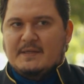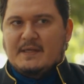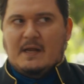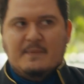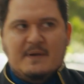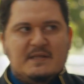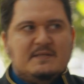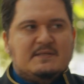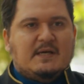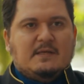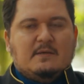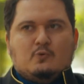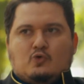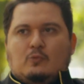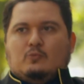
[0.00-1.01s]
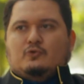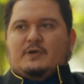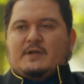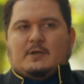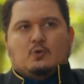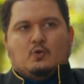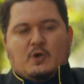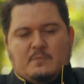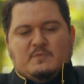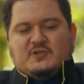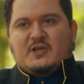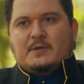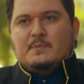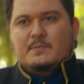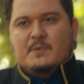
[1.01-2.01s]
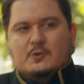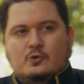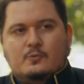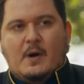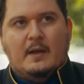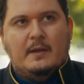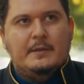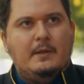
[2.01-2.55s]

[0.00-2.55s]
Yani ben insan gibi somurtarak yürüyemeyecek miyim ya şuradan?